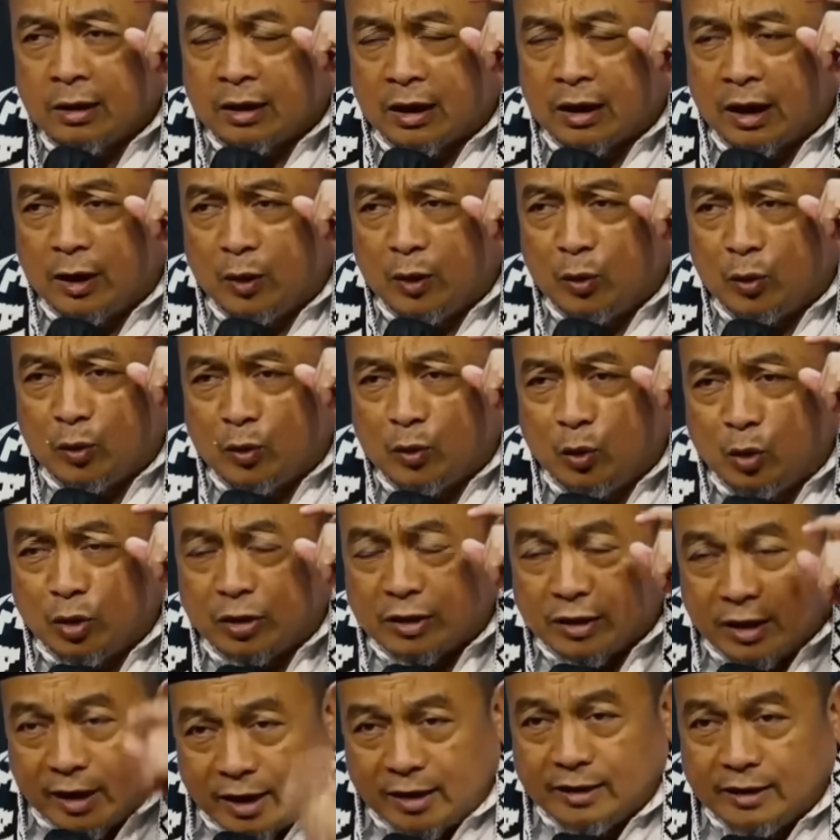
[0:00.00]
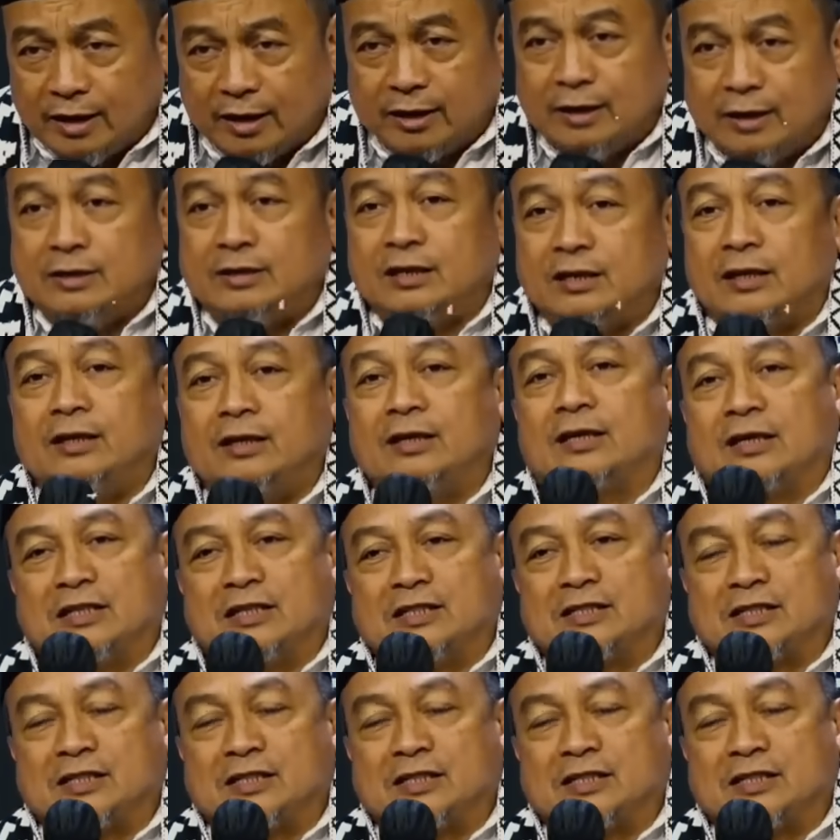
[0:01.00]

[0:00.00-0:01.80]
Kalau Quran yang dijadikan